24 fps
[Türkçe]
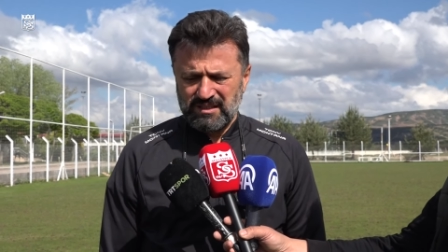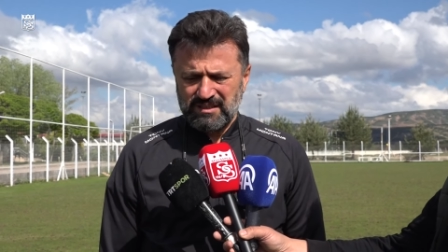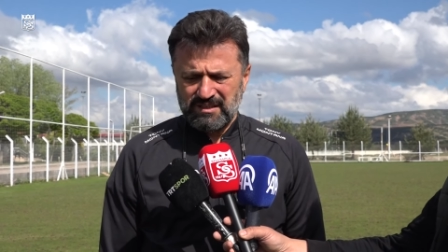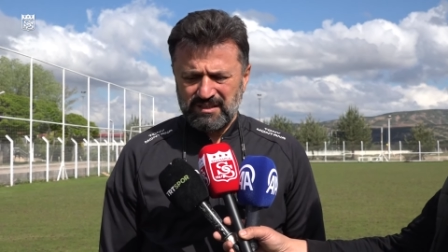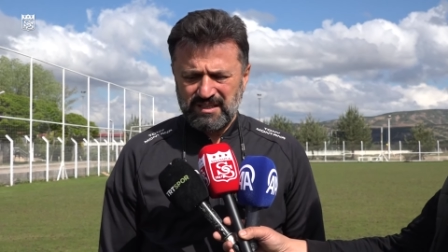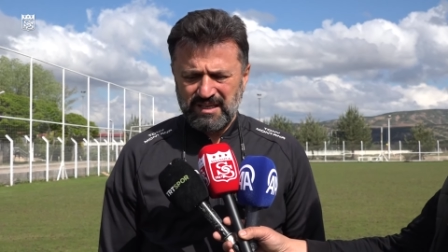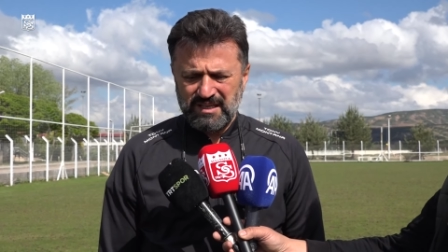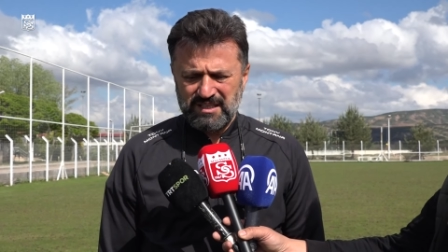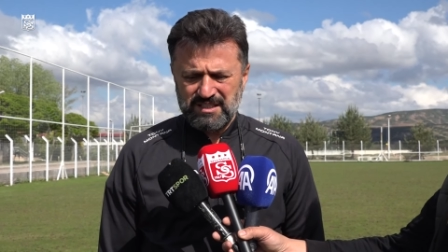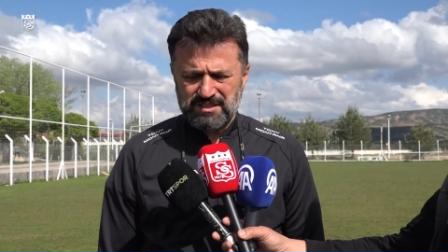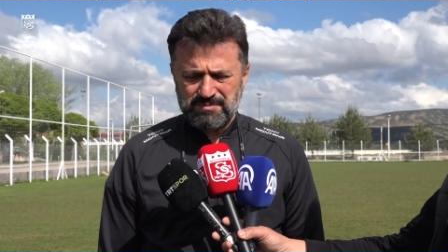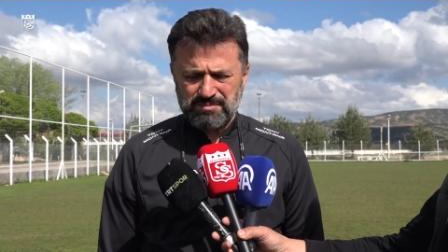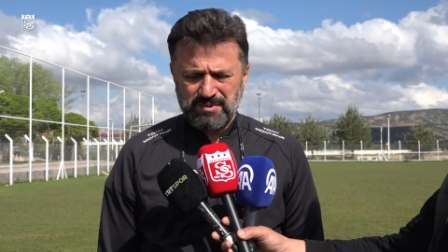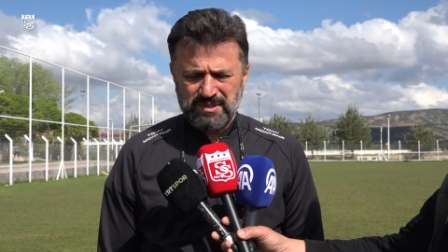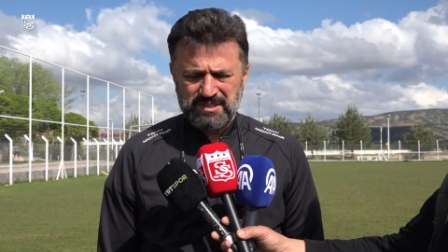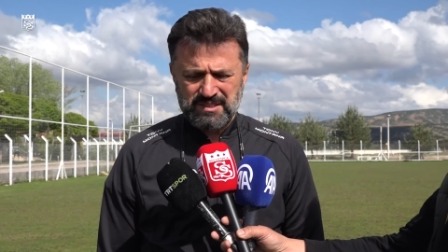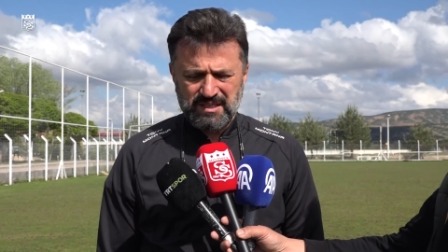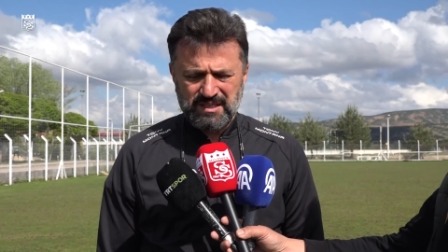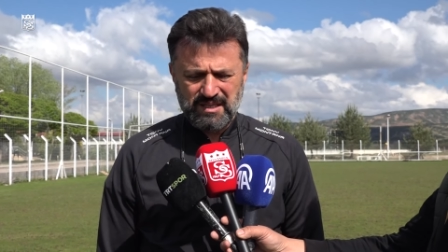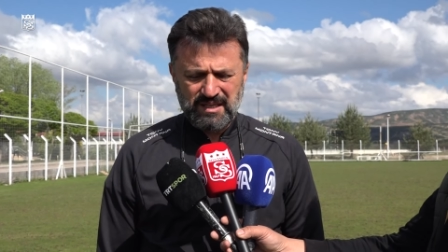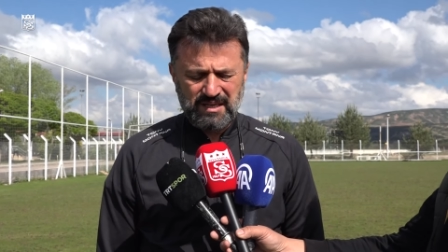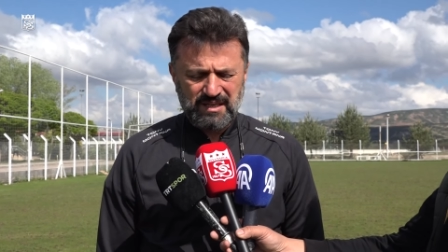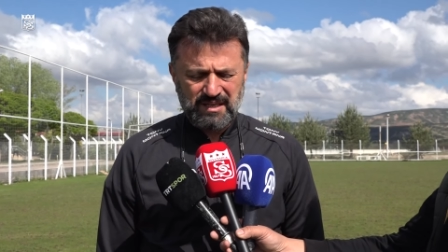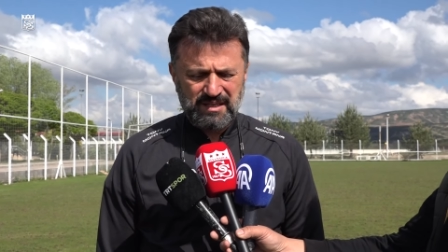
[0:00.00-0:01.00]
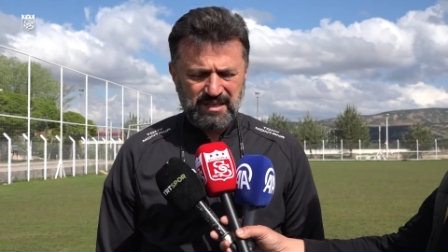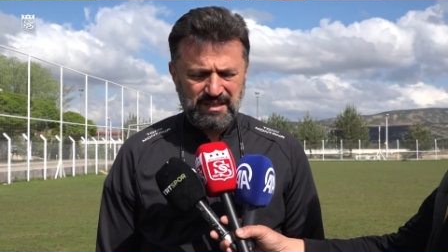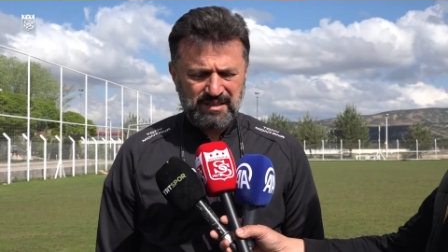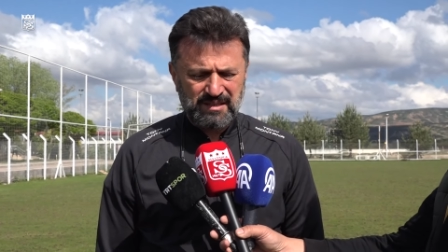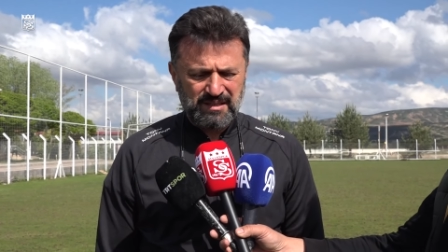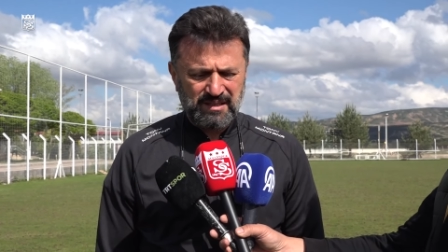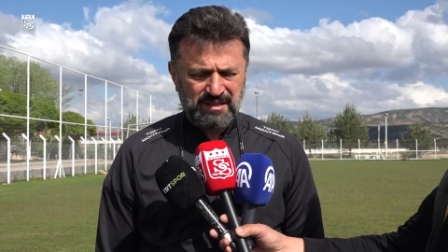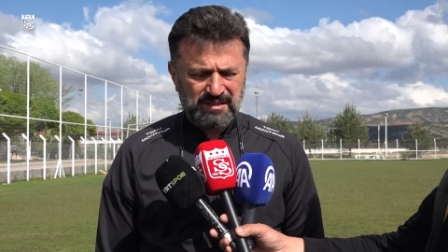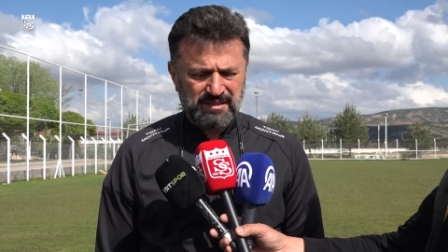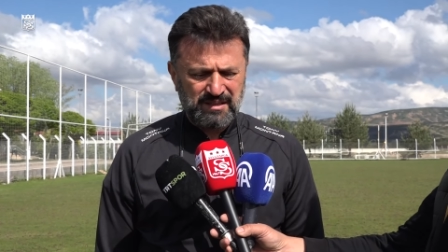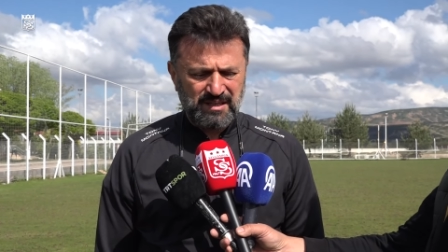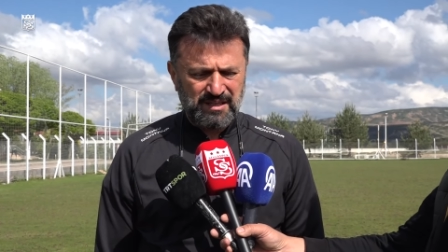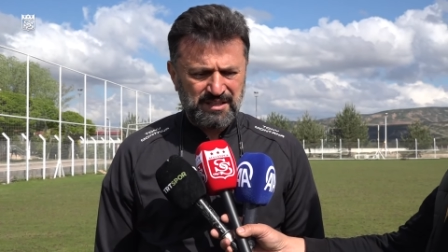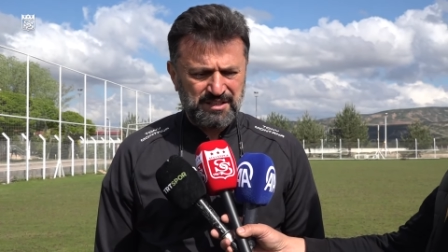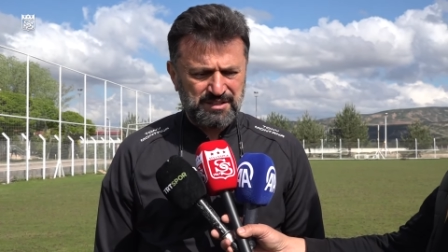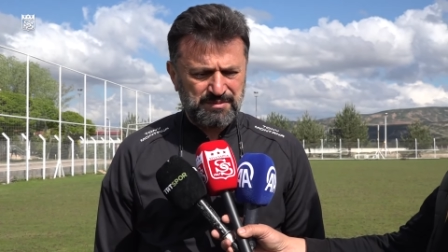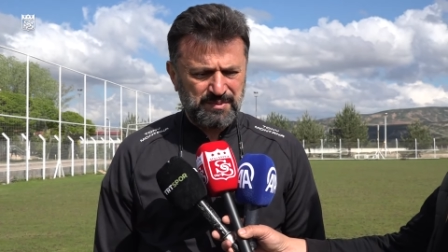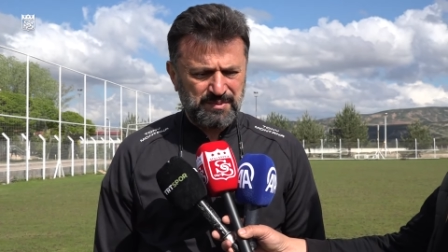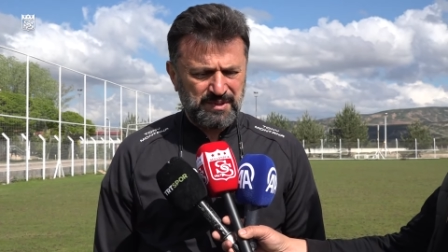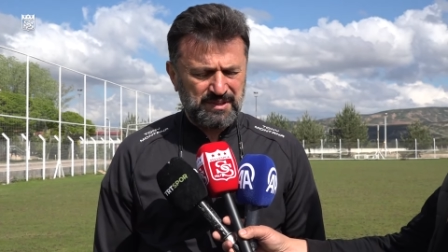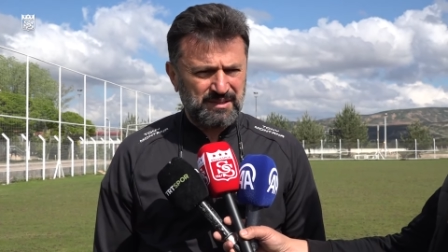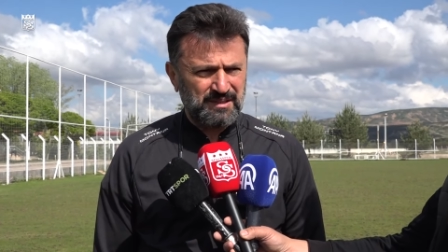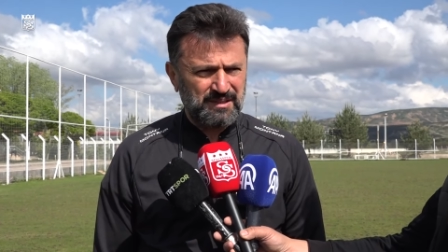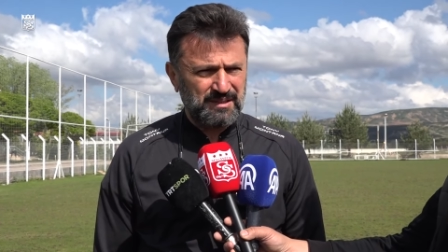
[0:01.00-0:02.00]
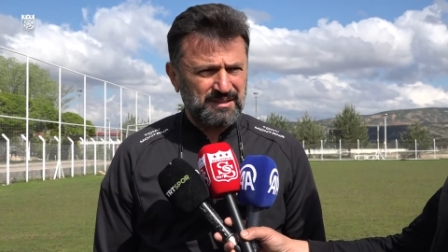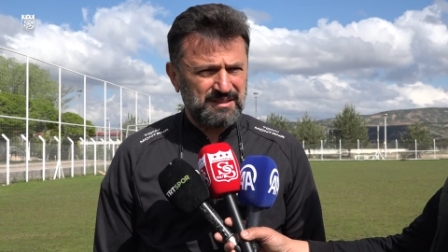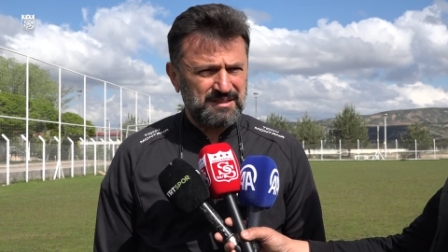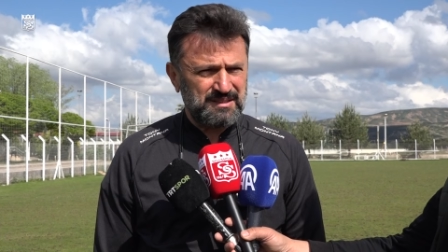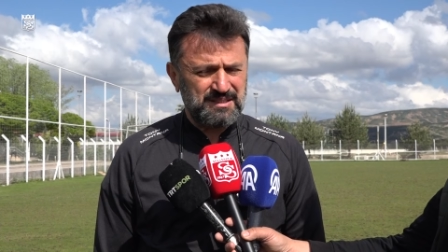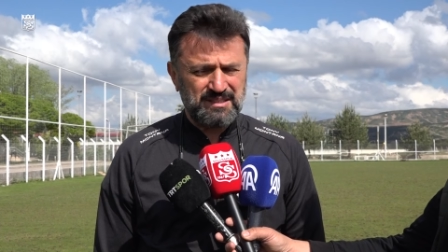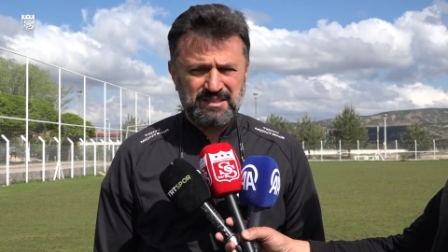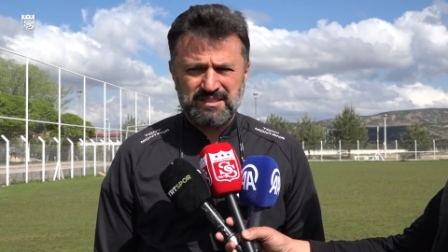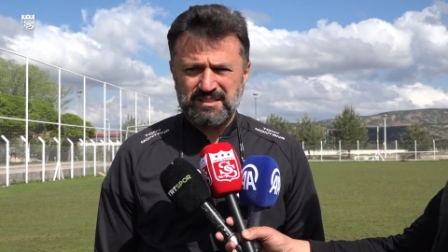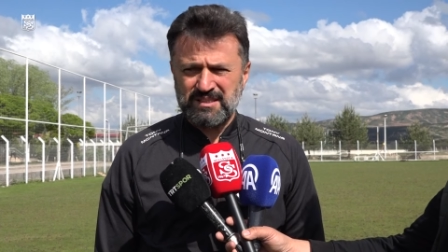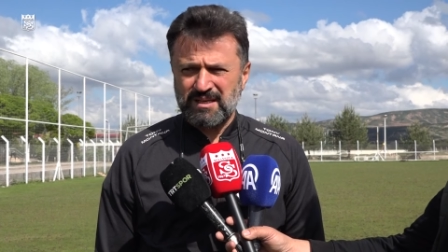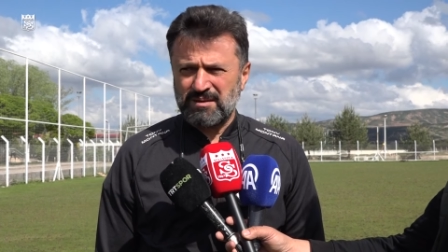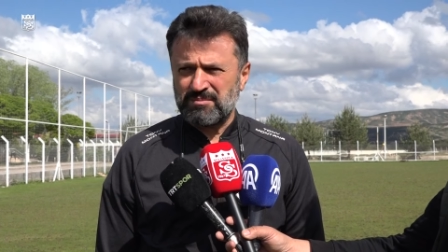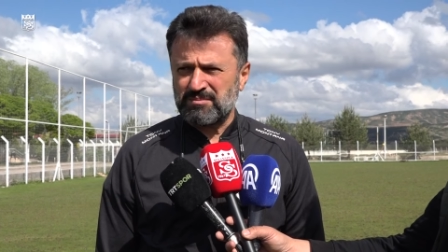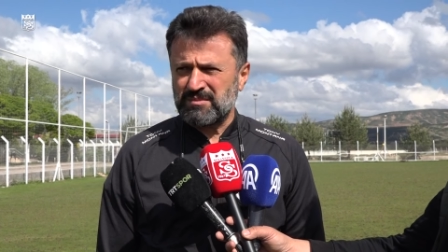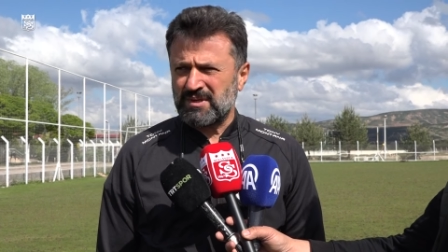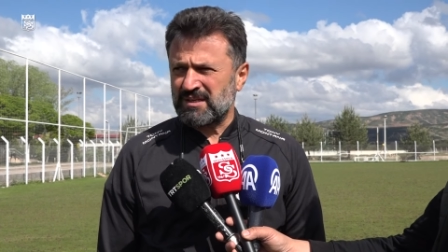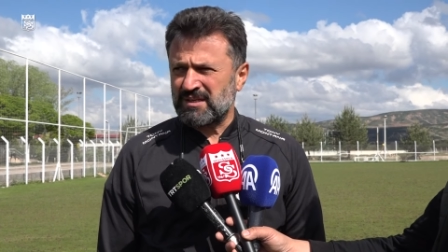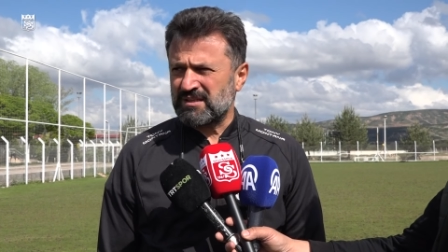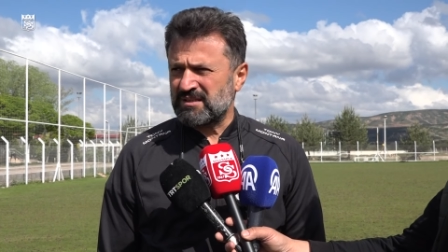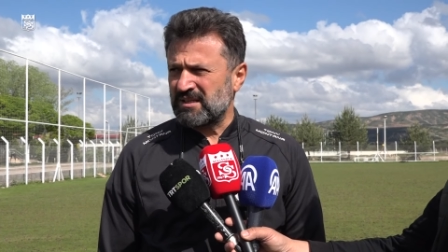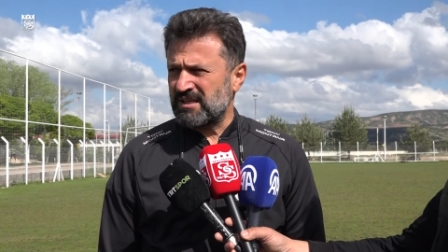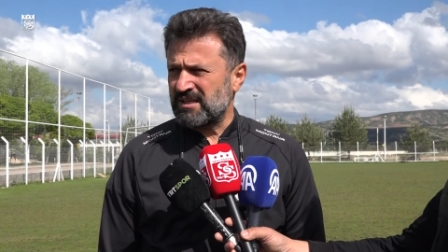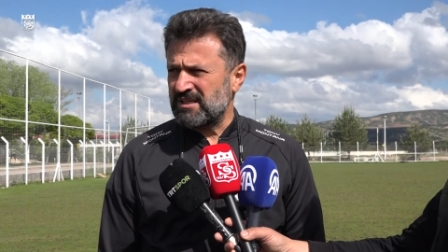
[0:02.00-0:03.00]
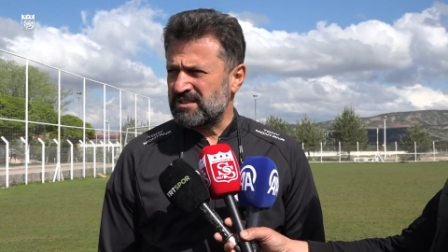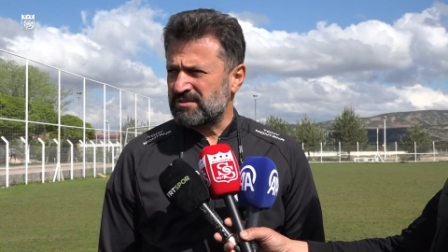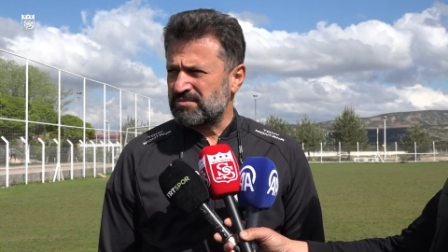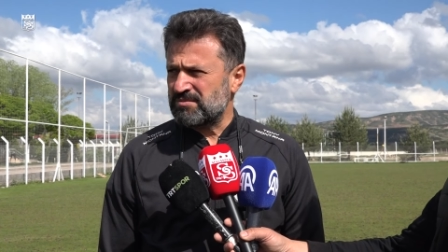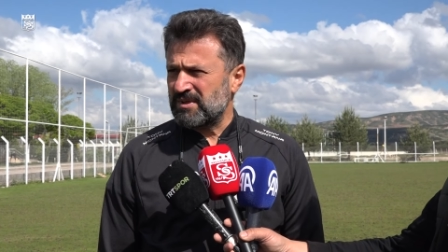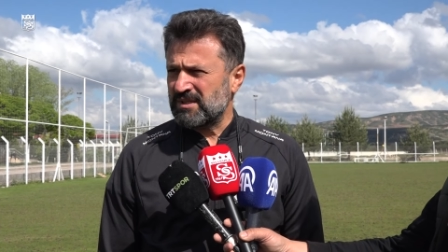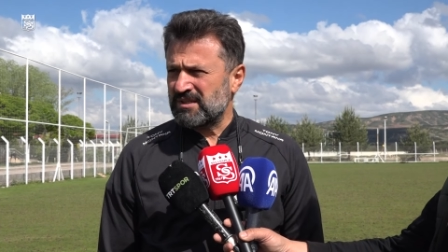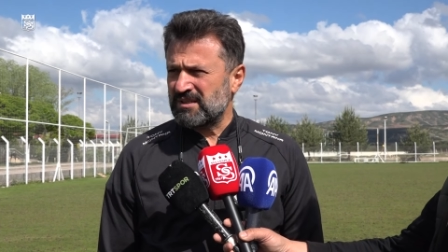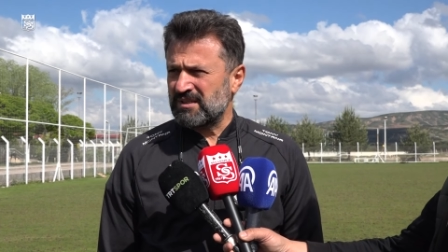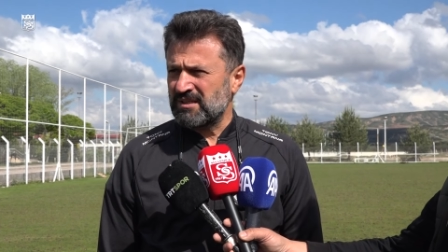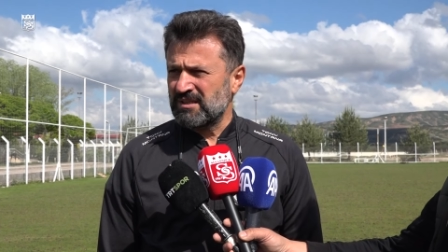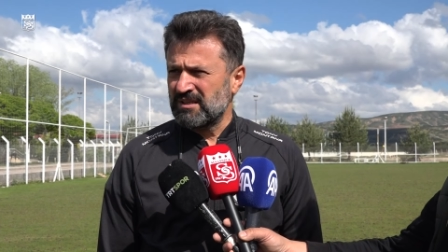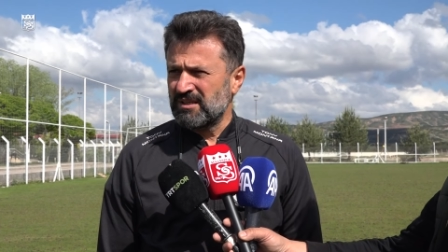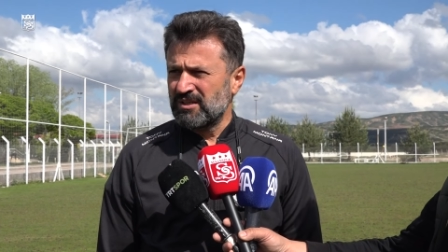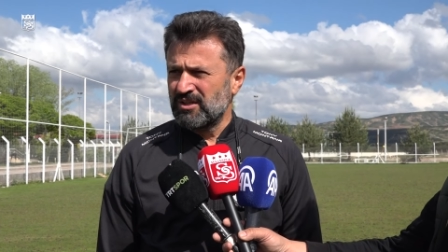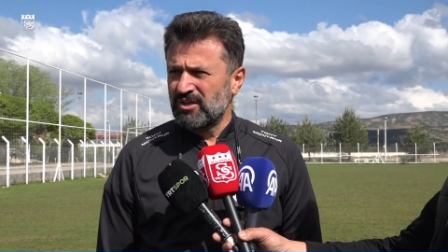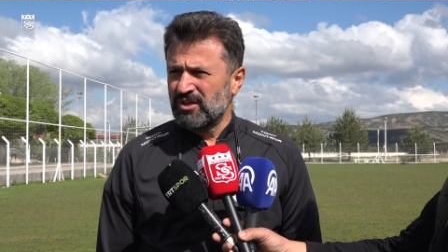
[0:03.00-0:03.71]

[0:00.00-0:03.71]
Değişmesi gerekenler değişmedi. Sistemler değişmedi.